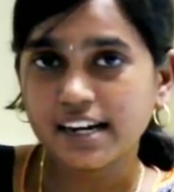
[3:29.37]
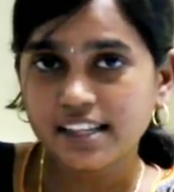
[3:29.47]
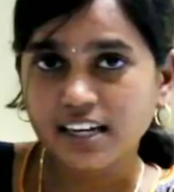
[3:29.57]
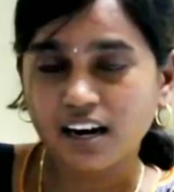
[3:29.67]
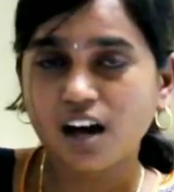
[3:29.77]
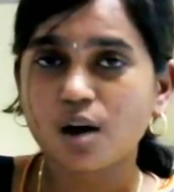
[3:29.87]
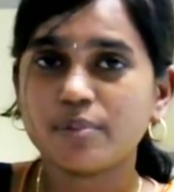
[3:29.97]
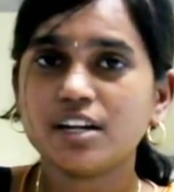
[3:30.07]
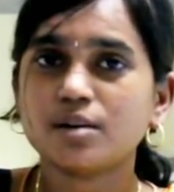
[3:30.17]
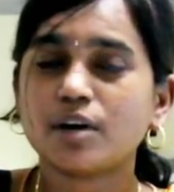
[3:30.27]
எழுதிக்கலாம்
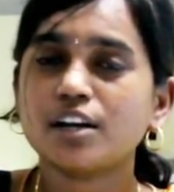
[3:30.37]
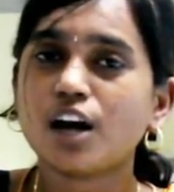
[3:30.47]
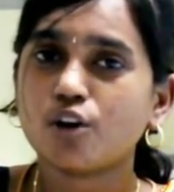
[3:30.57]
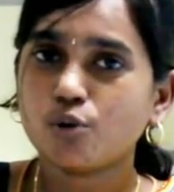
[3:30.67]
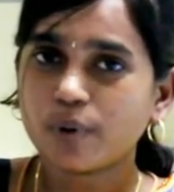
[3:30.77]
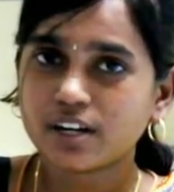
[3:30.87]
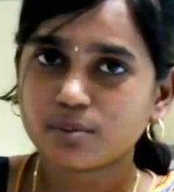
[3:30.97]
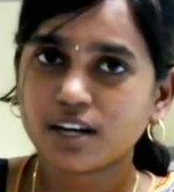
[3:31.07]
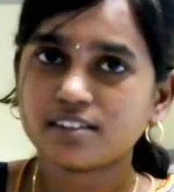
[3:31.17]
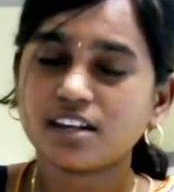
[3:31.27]
அப்படின்ற மாதிரி அலோவ்
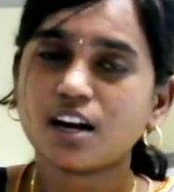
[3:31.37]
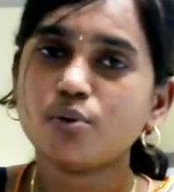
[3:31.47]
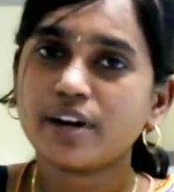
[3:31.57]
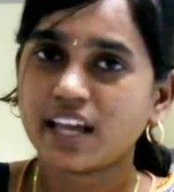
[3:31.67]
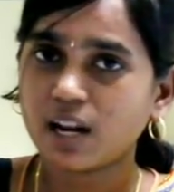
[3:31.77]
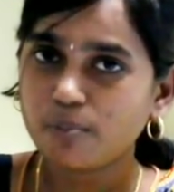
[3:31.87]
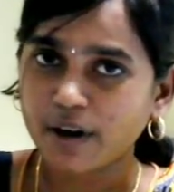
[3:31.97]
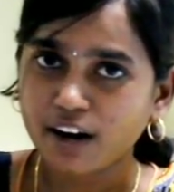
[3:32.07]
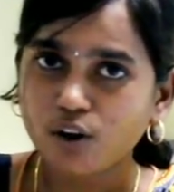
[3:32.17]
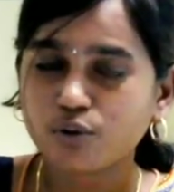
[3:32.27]
பண்ணுற மாதிரியான ஒரு
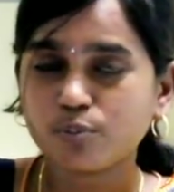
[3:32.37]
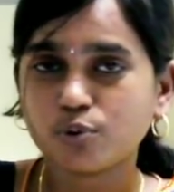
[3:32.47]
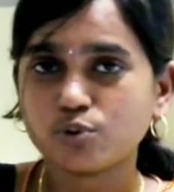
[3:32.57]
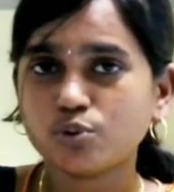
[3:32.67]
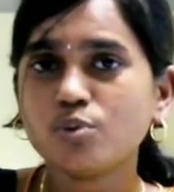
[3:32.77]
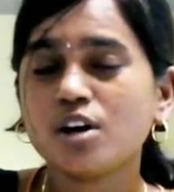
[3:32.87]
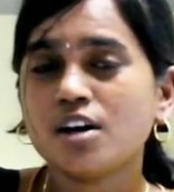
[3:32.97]
ஹெல்ப் பண்ணால் கூட போதும்